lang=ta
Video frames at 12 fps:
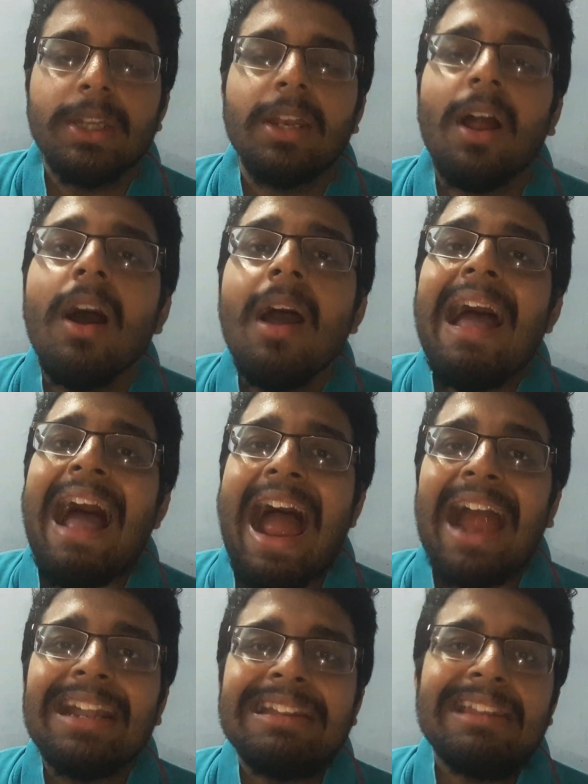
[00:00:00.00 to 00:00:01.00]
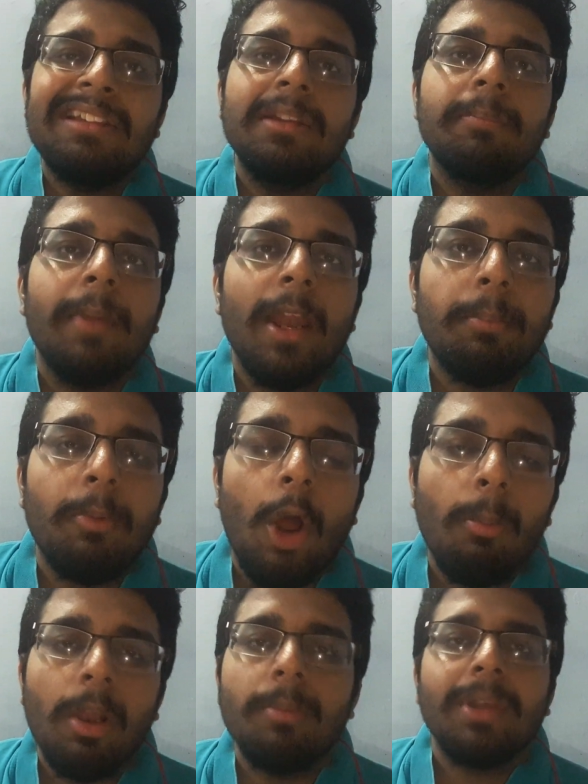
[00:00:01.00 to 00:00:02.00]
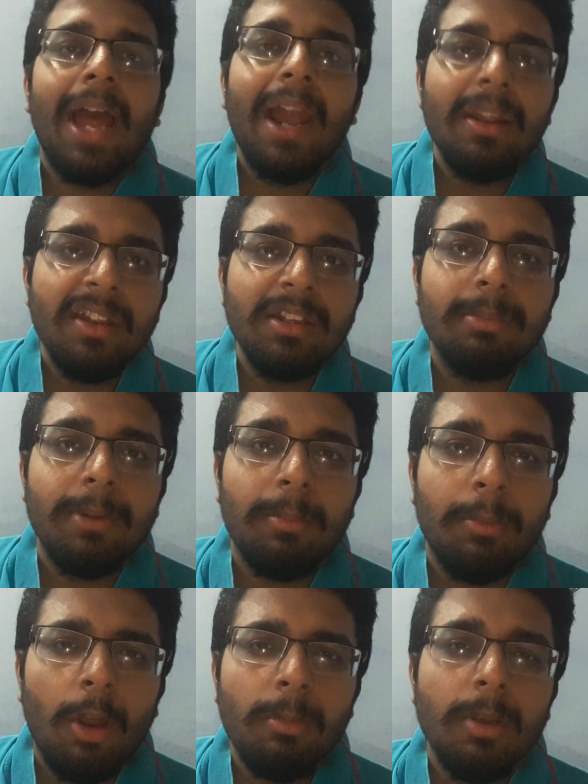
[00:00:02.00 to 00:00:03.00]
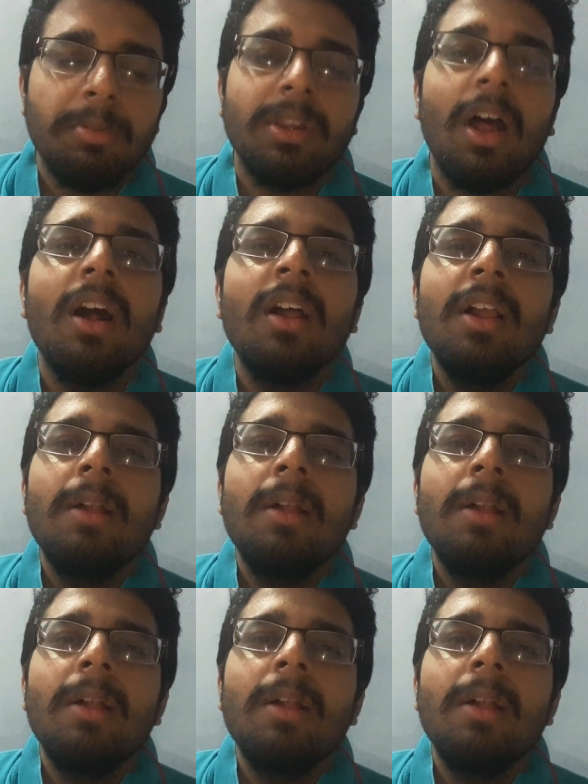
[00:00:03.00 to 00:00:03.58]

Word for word: பார்த்தீங்கன்னா ஆன்டிசிபேட் ப்ராப்ளம்ஸ் ஆன்டிசிபேட் ப்ராப்ளம்ஸ்னால்